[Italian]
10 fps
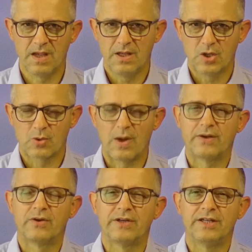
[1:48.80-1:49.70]

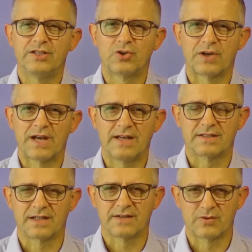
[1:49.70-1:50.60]
Quando i giornali
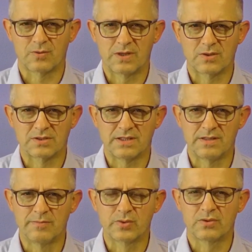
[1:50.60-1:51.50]
scrivono qualcosa di
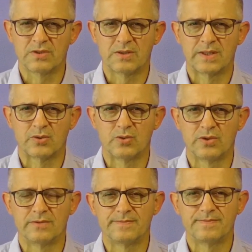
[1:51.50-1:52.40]
brutto di
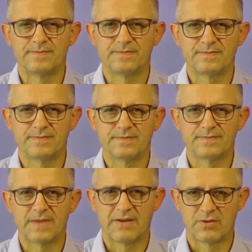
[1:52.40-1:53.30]
qualcuno,
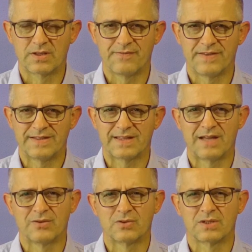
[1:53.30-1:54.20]
a volte
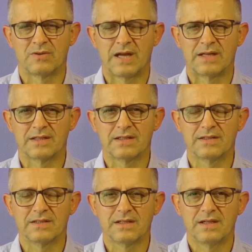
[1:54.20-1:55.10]
inventandoselo anche,
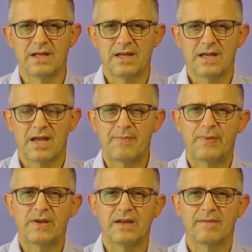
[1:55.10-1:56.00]
e
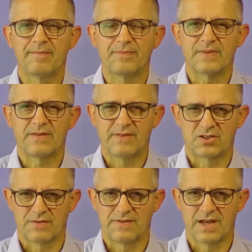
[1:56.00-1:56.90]
poi
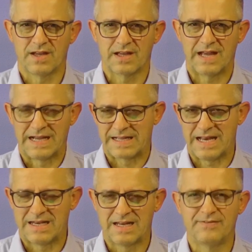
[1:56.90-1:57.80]
invece viene a
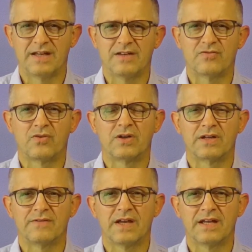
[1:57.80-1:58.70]
galla, viene fuori,
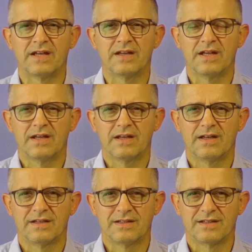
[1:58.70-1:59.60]
viene eh,
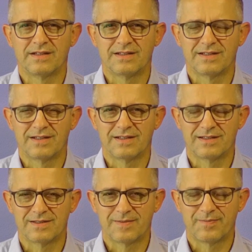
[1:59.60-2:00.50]
eh,
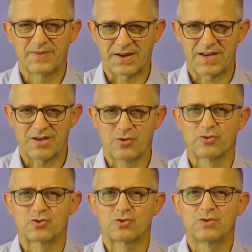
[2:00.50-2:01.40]
eh,
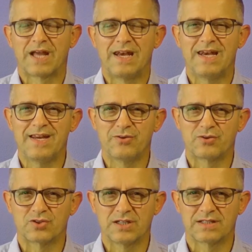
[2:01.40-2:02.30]
riconosciuta
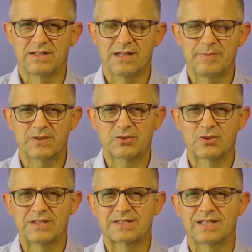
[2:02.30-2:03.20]
l'innocenza della
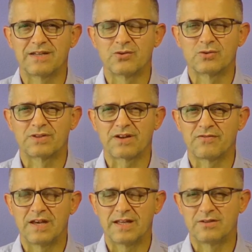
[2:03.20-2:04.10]
persona, scrivono un
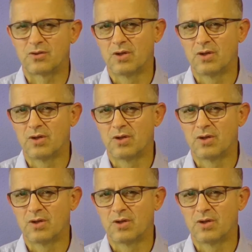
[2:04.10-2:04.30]
trafiletto